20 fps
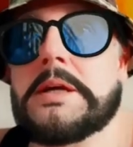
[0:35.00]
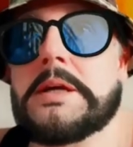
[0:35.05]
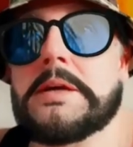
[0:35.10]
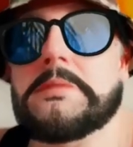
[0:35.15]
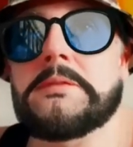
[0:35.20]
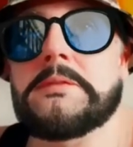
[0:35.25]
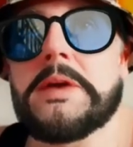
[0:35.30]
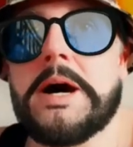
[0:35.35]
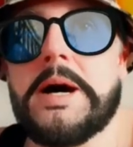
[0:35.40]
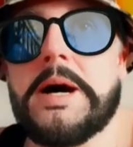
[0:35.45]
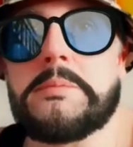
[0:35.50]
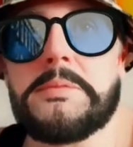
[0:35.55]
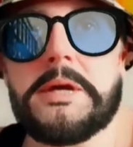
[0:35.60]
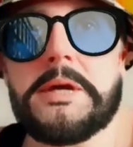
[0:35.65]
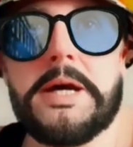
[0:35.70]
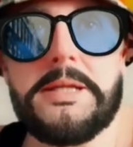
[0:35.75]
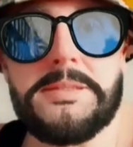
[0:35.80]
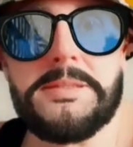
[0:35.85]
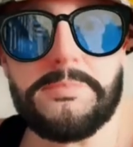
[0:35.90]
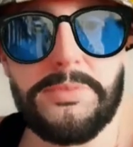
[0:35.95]
Wir haben
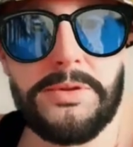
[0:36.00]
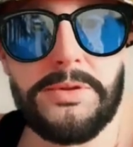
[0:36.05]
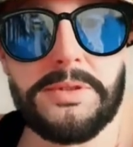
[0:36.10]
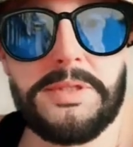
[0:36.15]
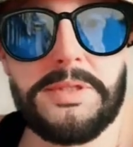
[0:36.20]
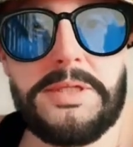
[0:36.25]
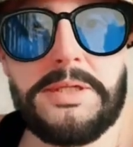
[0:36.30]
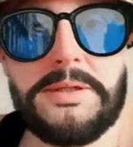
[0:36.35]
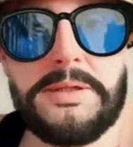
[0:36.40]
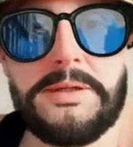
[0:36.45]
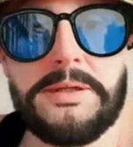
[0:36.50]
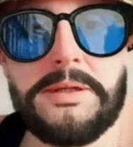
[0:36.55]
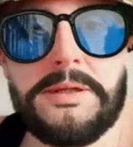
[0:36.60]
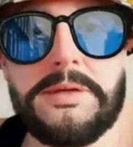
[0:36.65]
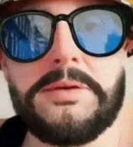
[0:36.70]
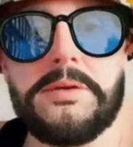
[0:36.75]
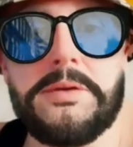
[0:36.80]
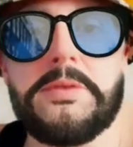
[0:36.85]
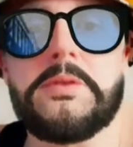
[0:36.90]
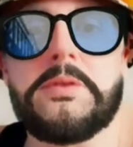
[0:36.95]
13 Punkte
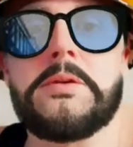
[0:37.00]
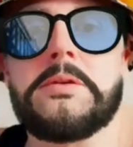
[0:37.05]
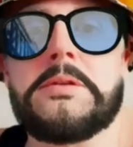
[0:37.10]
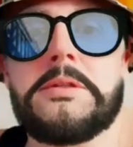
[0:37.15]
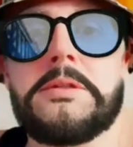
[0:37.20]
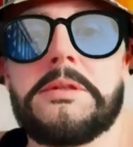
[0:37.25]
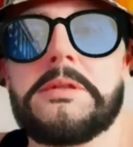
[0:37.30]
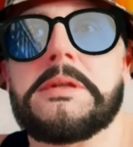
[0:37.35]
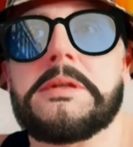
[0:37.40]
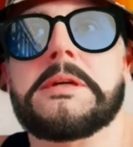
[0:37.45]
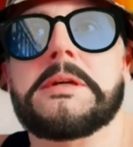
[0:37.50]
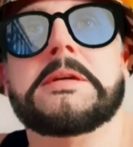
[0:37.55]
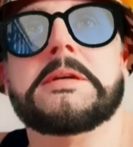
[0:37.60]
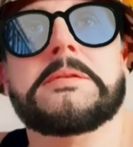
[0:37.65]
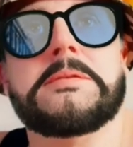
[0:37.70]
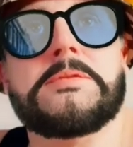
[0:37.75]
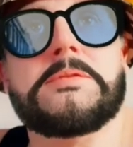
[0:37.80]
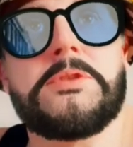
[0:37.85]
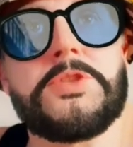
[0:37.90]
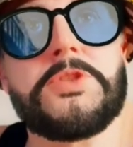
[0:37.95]
und
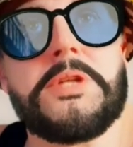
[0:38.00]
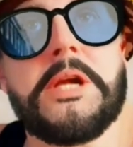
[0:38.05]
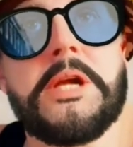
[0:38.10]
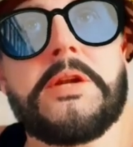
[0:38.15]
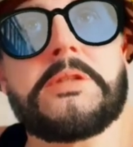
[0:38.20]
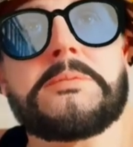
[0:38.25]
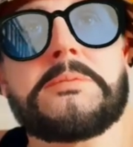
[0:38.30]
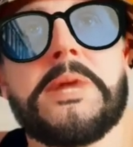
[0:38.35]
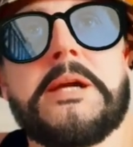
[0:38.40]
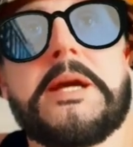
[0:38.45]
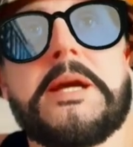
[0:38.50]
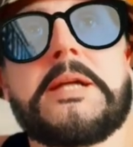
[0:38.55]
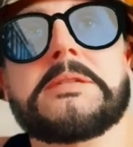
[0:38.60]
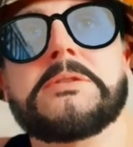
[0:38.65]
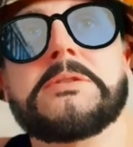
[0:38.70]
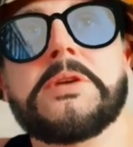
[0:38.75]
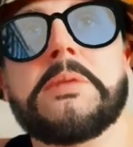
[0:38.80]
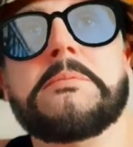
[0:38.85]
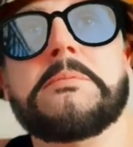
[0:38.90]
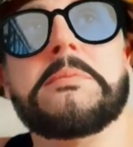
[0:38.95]
wir stellen uns mal
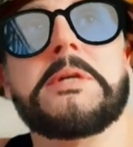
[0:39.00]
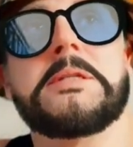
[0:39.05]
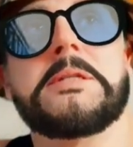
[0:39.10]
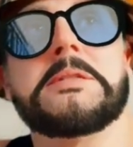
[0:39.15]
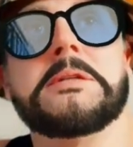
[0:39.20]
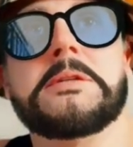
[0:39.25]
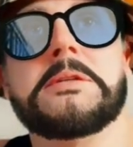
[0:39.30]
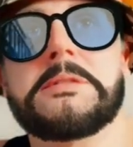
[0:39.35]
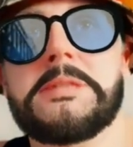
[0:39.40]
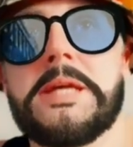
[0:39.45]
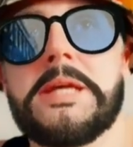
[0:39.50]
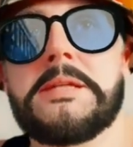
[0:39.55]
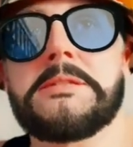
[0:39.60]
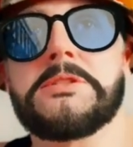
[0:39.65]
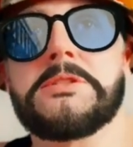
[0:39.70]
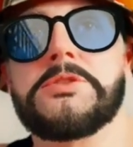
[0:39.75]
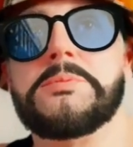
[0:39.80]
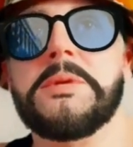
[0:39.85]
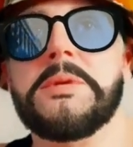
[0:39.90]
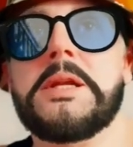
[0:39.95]
ganz dumm, es sind noch
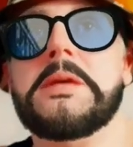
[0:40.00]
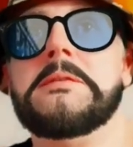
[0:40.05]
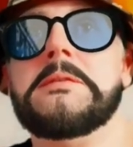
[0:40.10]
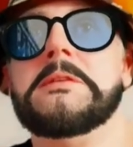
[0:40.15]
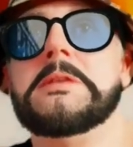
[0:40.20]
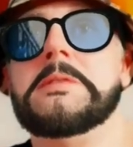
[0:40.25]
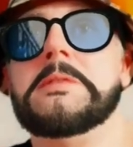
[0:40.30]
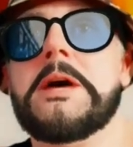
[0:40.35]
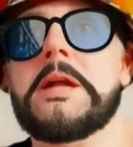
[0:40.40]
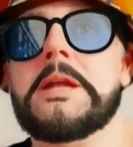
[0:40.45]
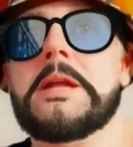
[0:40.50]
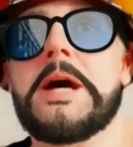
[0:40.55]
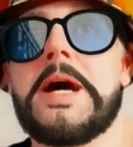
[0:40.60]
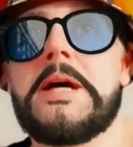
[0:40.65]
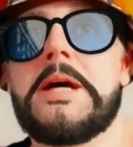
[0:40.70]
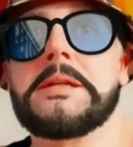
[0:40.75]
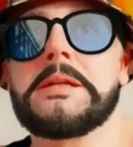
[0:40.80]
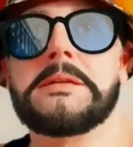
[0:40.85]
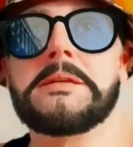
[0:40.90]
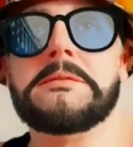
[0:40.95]
16 Spiele, wir werden
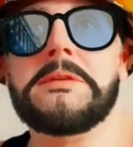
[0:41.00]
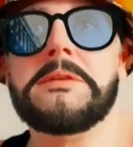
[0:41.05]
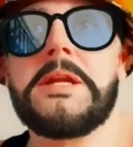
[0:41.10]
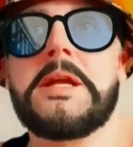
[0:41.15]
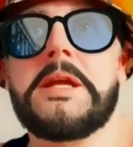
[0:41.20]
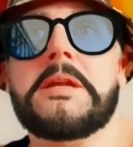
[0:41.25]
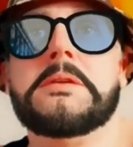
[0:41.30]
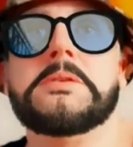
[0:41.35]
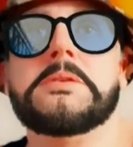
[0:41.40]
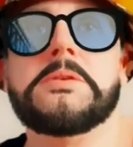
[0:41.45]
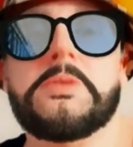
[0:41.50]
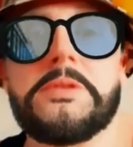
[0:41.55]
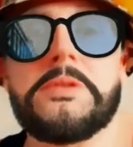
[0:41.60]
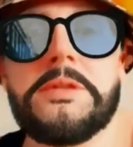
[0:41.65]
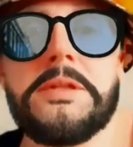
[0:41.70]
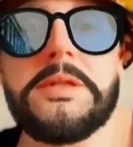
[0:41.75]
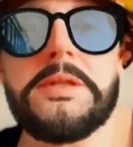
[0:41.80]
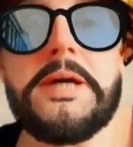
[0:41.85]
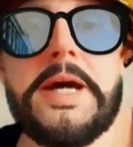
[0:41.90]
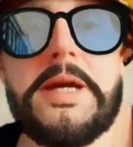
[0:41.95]
8 gewinnen
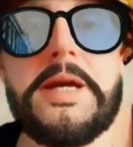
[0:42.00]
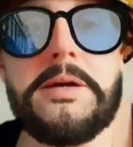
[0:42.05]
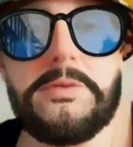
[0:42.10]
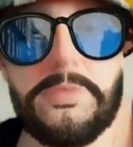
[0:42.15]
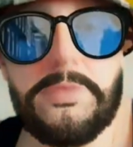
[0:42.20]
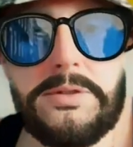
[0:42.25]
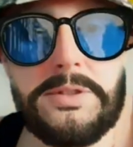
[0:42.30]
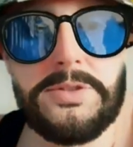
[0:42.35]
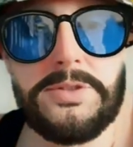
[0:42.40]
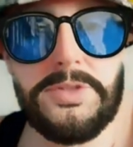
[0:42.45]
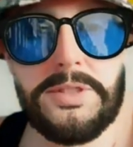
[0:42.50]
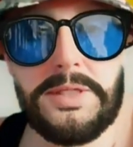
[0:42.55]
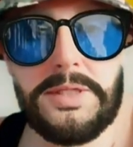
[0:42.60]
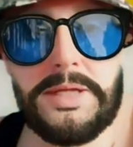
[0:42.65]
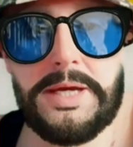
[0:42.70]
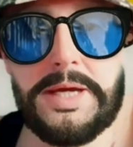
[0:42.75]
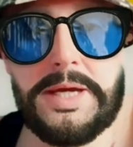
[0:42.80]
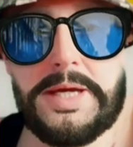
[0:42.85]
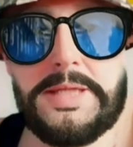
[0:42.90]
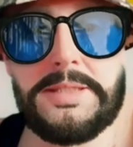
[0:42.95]
und 3
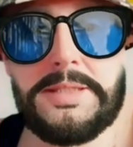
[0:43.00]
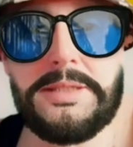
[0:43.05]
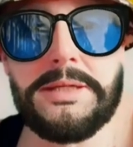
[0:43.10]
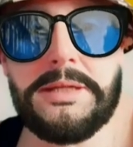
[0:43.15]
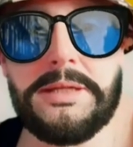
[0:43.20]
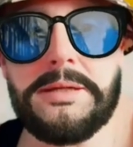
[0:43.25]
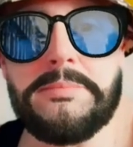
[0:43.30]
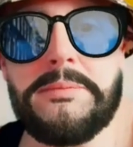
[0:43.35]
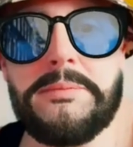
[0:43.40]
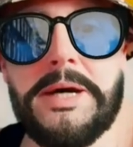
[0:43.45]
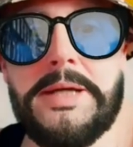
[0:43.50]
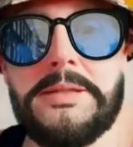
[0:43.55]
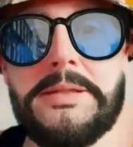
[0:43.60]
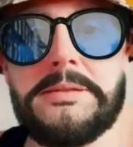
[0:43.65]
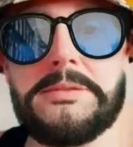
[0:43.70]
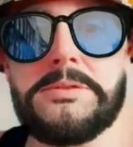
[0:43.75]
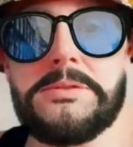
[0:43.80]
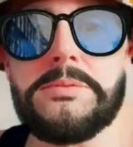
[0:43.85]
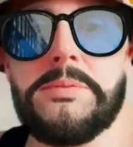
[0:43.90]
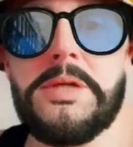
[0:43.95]
Unentschieden erreichen, macht
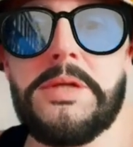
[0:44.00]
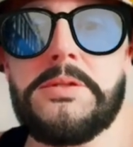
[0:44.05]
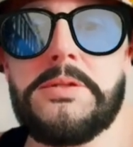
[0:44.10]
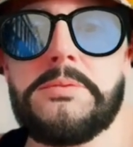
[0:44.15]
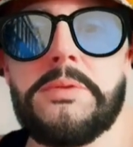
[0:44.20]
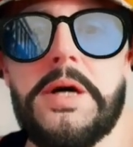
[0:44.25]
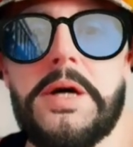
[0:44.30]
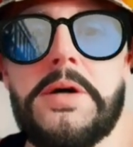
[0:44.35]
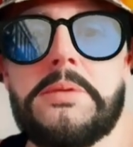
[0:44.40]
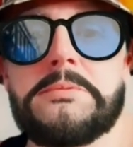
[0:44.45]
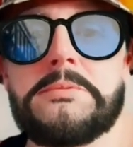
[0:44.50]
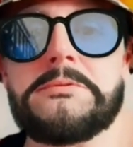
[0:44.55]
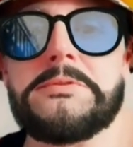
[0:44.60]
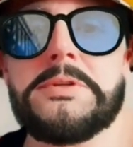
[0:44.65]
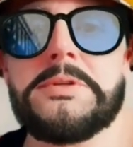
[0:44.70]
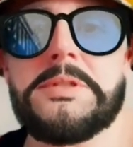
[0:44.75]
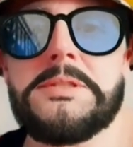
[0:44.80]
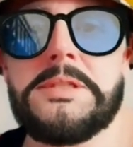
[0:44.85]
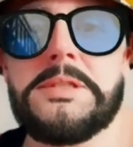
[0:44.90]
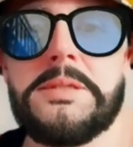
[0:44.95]
summa summarum
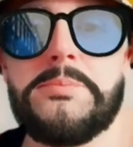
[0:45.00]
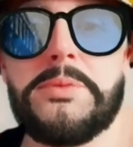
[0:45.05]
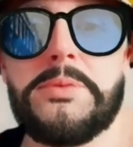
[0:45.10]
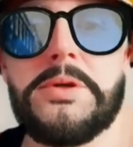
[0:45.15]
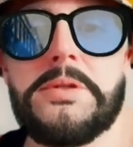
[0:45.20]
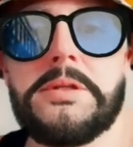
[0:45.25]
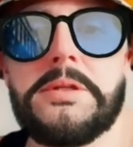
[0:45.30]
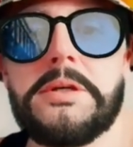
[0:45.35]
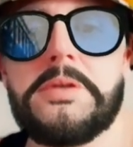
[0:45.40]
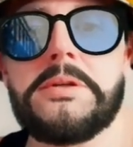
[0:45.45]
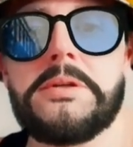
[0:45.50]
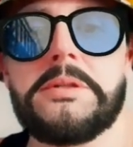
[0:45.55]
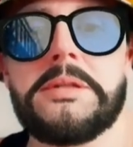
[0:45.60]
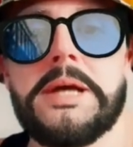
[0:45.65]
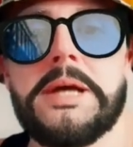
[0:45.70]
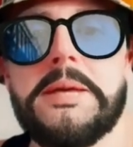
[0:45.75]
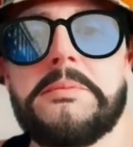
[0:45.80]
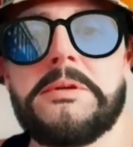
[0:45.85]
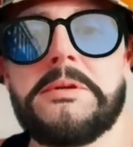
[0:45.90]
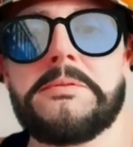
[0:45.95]
40 Punkte und
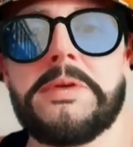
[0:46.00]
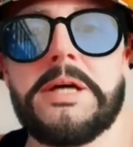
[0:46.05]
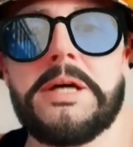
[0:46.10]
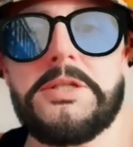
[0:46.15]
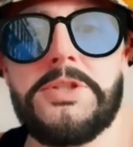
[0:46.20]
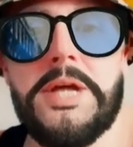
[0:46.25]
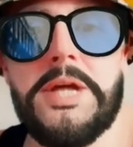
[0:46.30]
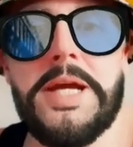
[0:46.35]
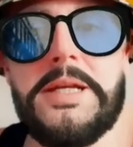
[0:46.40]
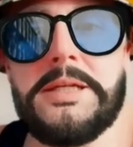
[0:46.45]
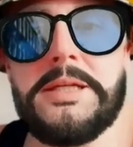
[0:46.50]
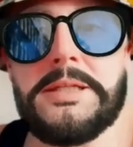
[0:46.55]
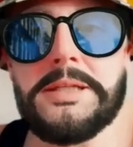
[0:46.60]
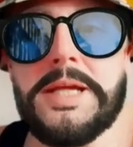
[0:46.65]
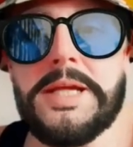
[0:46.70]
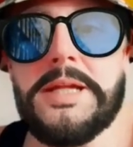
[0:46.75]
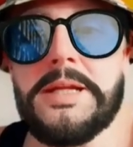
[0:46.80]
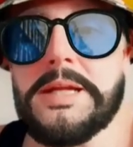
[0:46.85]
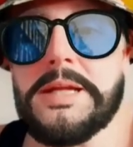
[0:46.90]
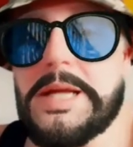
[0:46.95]
damit wahrscheinlich
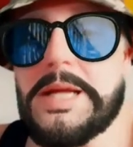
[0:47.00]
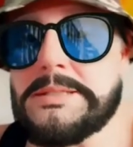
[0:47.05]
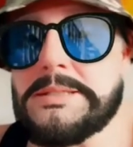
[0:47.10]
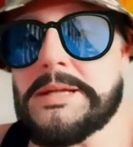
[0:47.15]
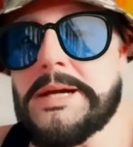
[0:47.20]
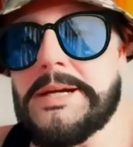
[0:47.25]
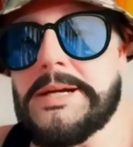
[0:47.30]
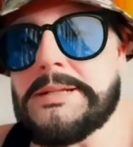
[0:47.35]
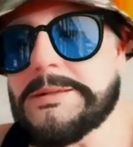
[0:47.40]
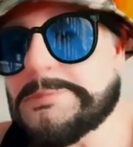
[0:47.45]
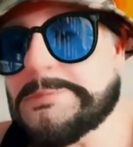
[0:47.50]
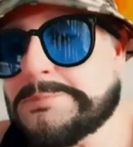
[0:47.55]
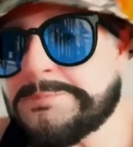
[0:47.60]
den Klassenhalt.